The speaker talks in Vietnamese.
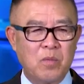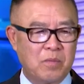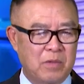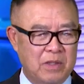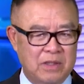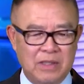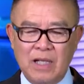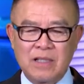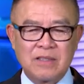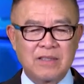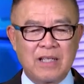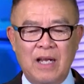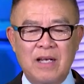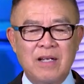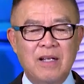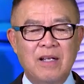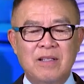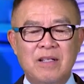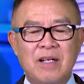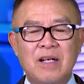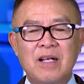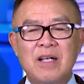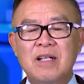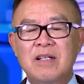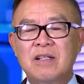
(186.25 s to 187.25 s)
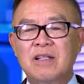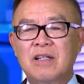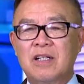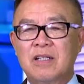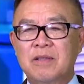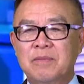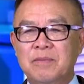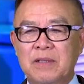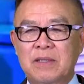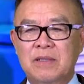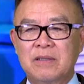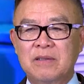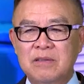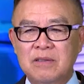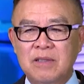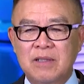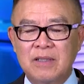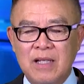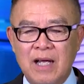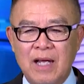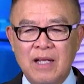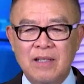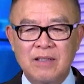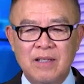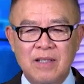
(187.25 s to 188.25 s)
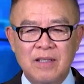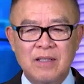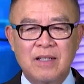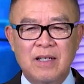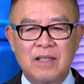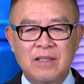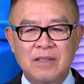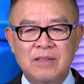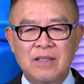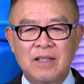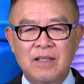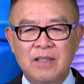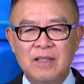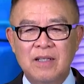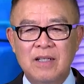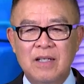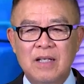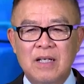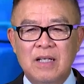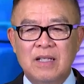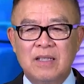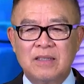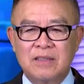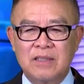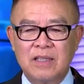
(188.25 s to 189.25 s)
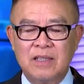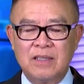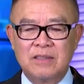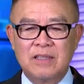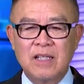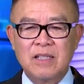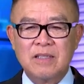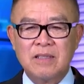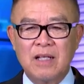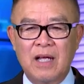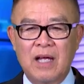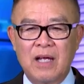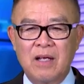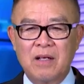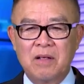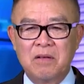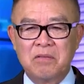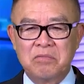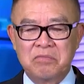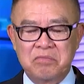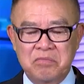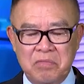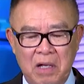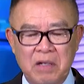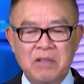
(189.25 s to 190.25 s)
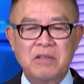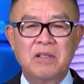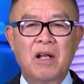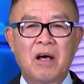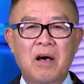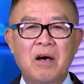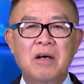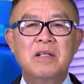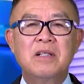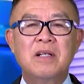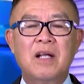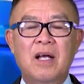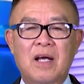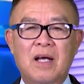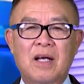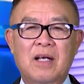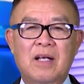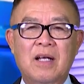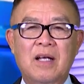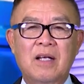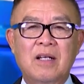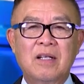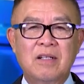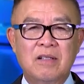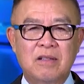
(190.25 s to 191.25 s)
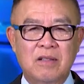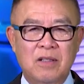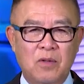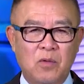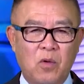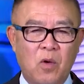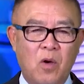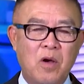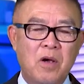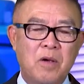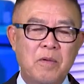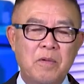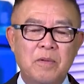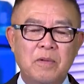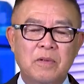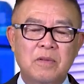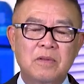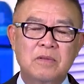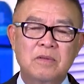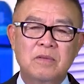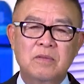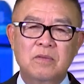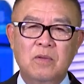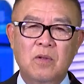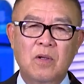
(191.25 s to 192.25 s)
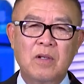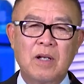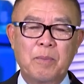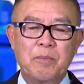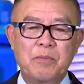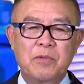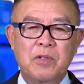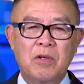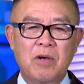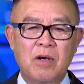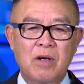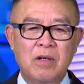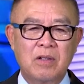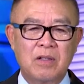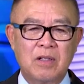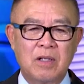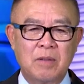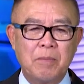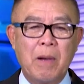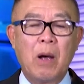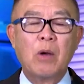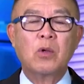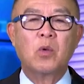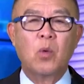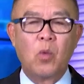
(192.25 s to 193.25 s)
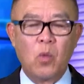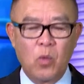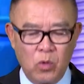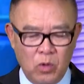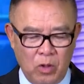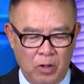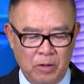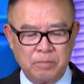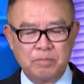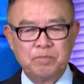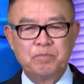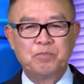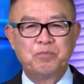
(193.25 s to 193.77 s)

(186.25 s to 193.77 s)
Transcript: Mà chắc chắn là những cái người mà đưa ra những cái chỉ trích này phần lớn là cái người có có lập trường bảo thủ rồi.